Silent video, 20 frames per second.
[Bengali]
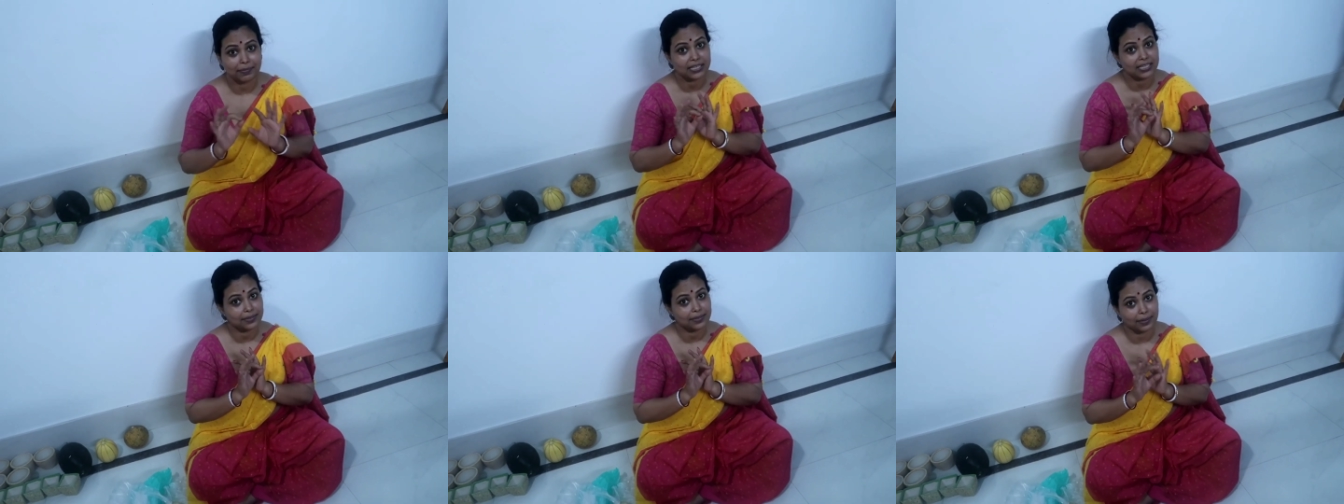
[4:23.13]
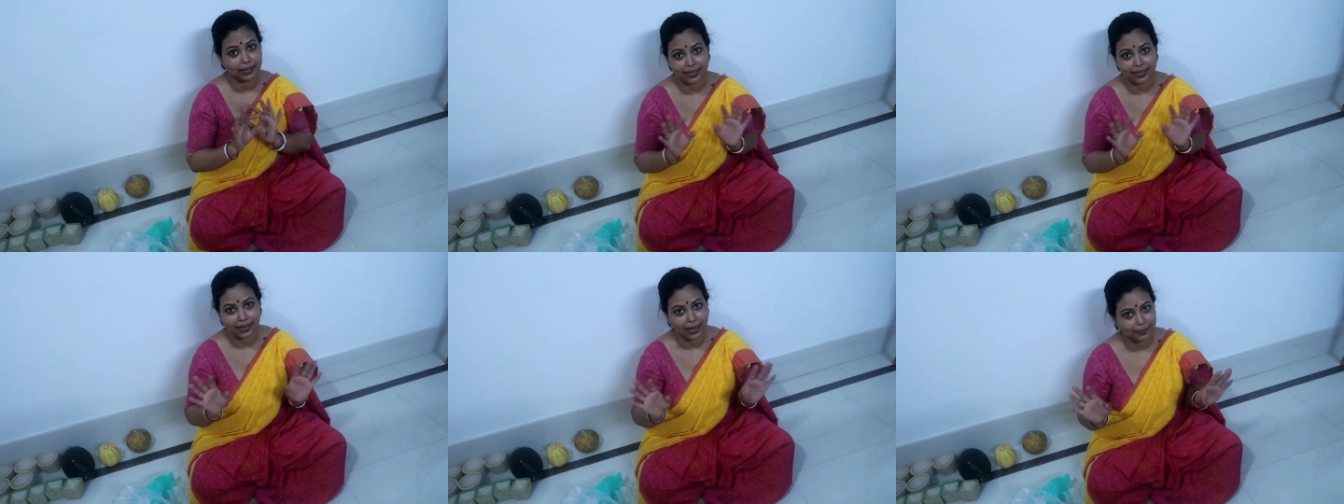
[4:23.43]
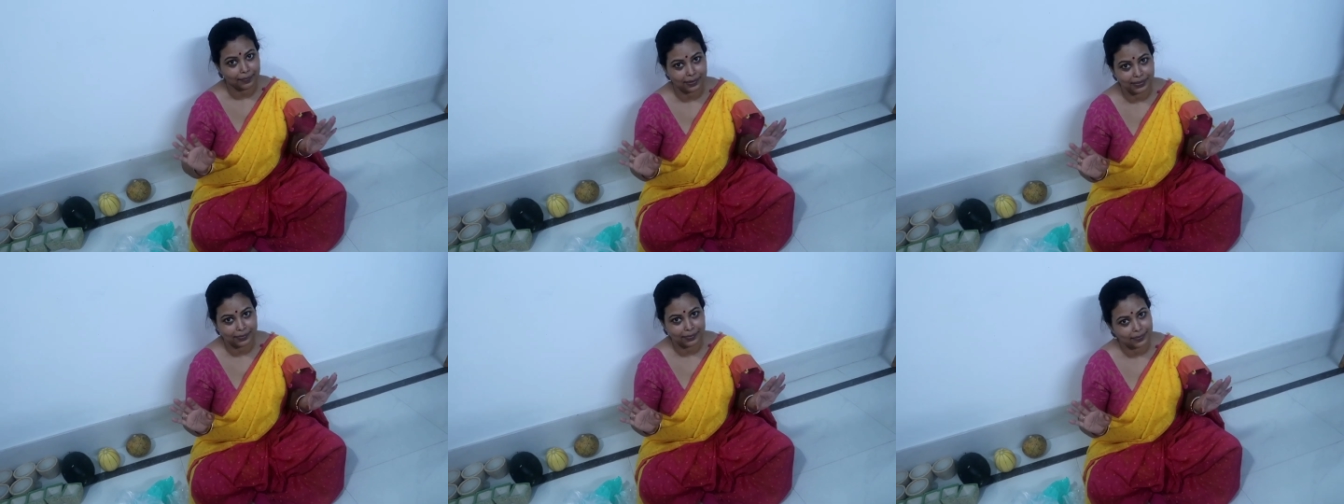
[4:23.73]
বাজার বেশিরভাগই
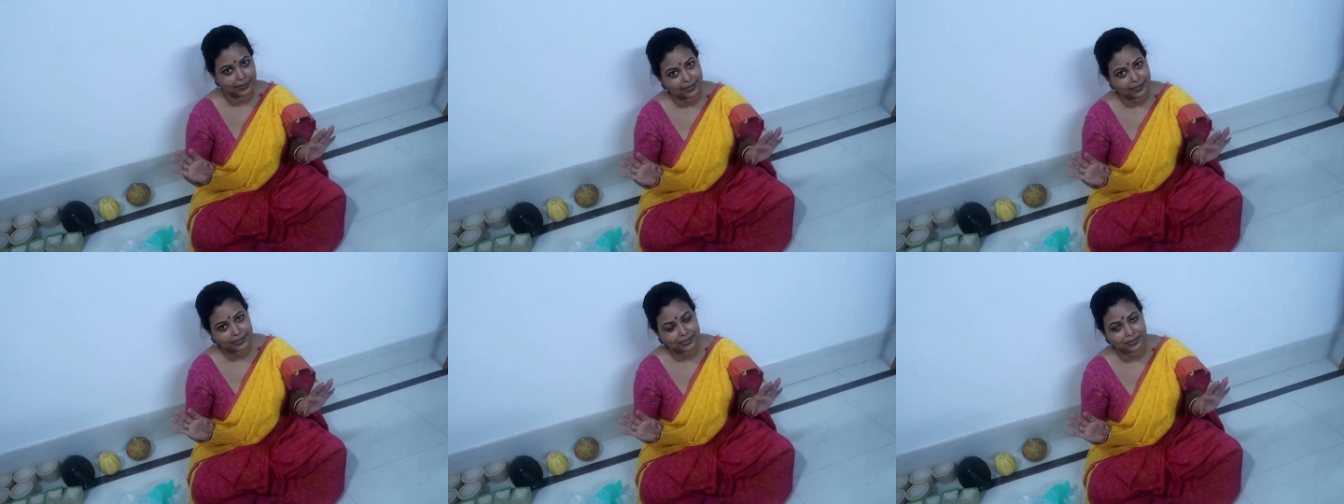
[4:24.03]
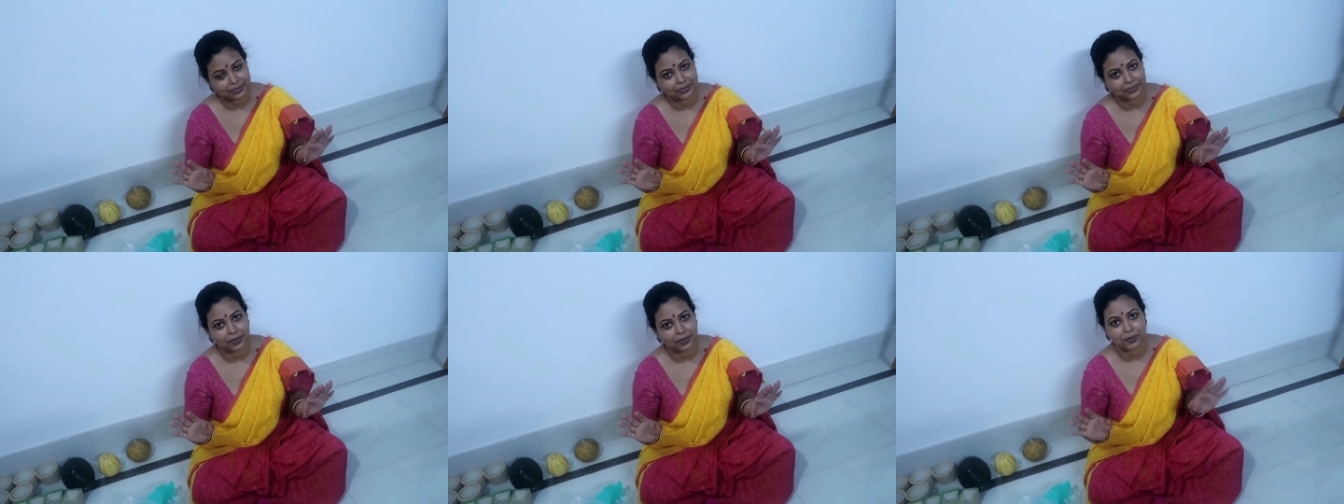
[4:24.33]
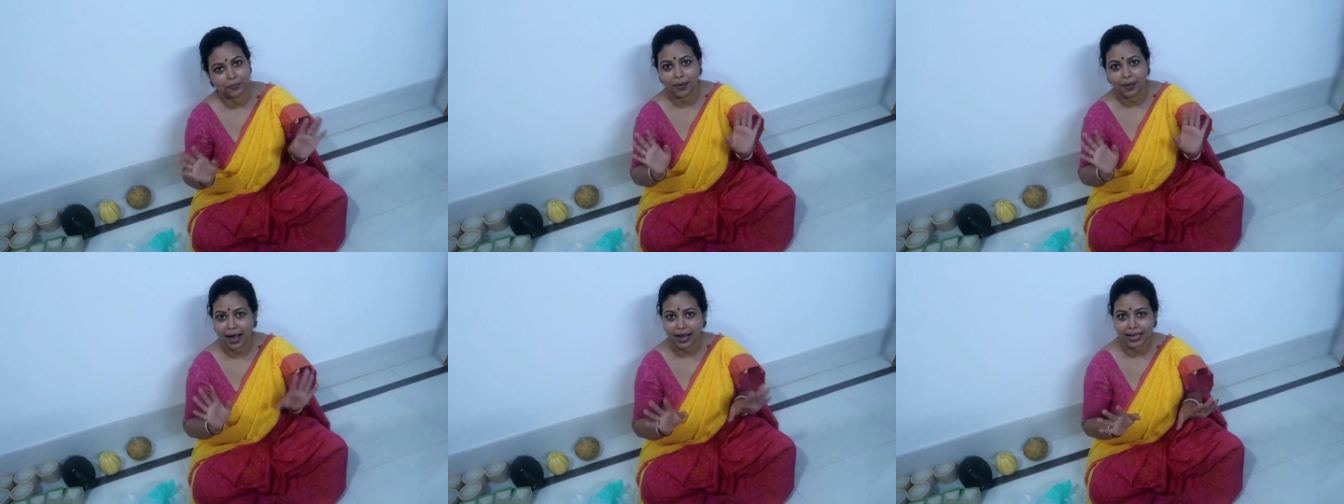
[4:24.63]
খাবার দাবার দেখেছো তো
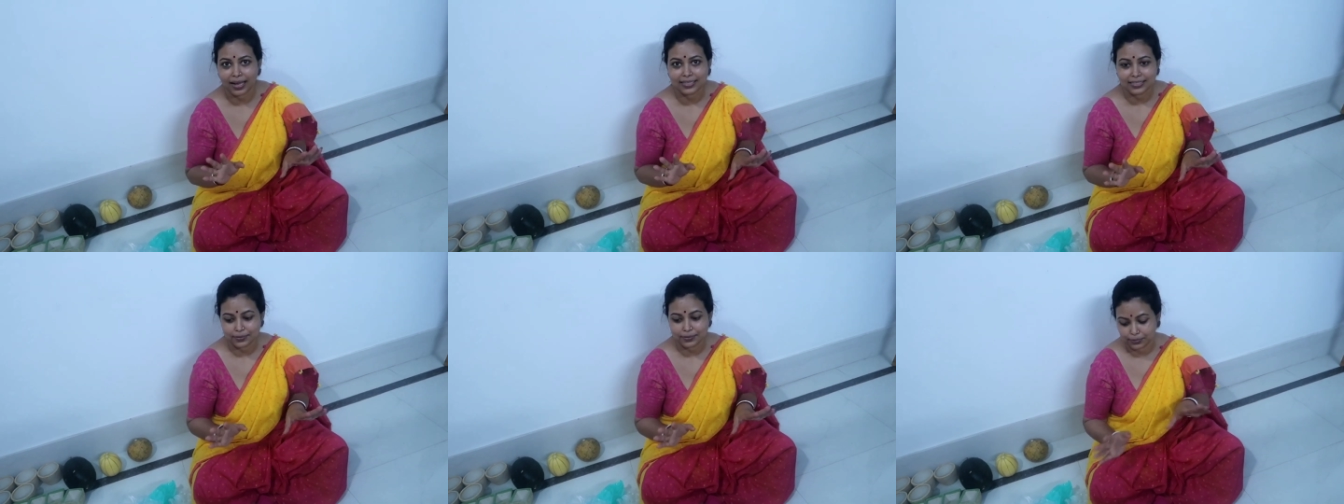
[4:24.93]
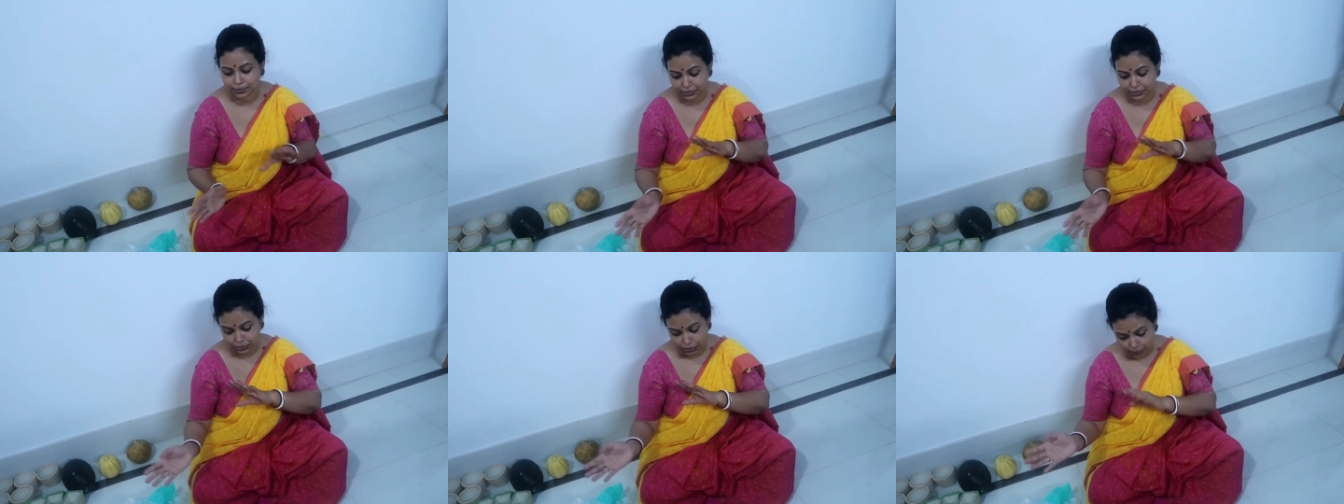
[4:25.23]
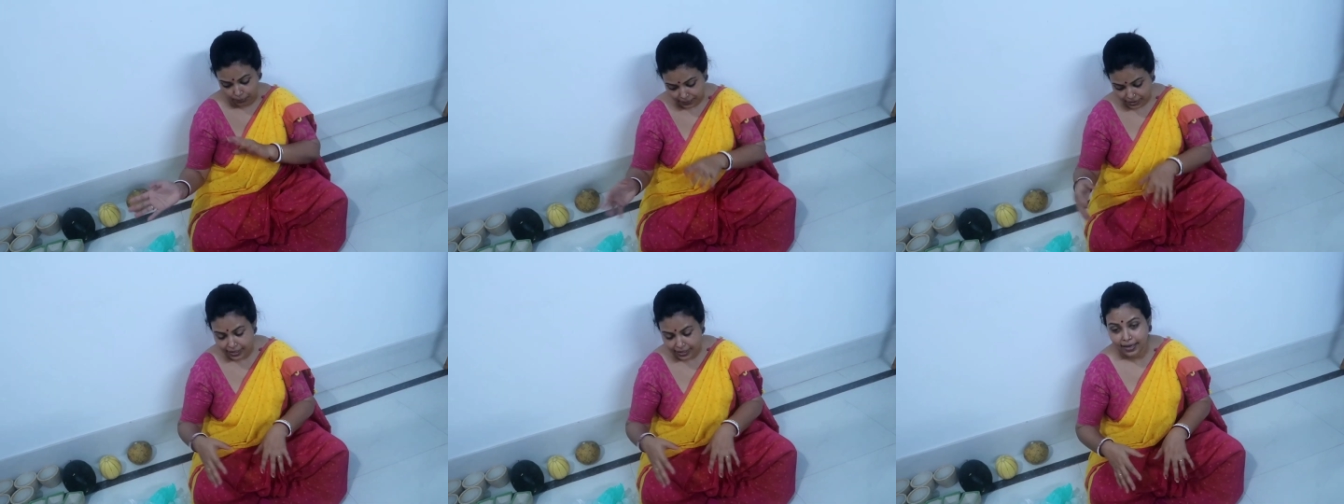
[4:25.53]
কারণ মা গেছে বলছে
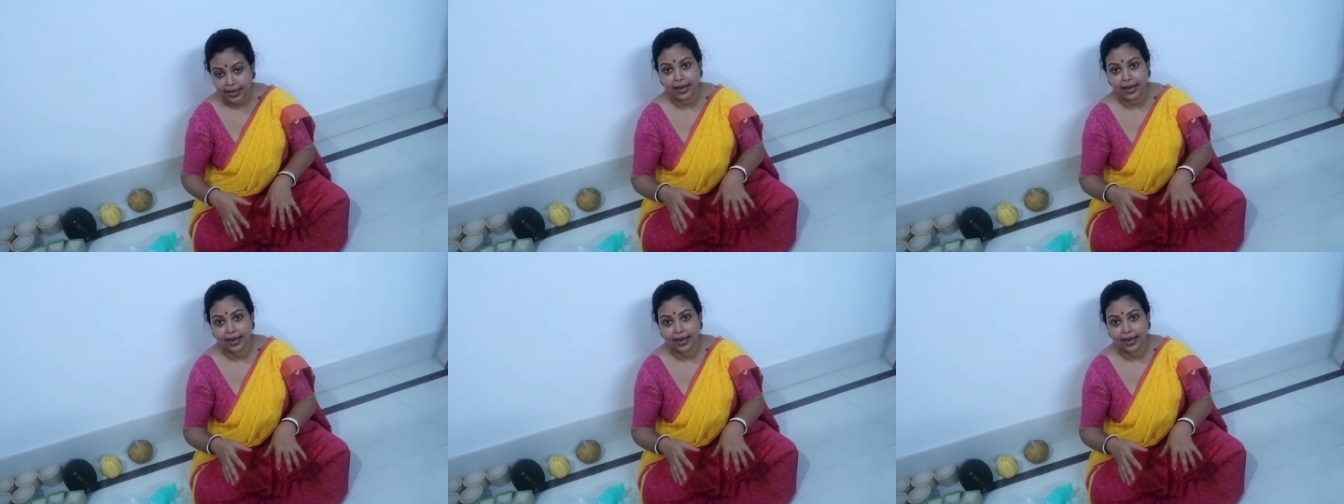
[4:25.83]
সব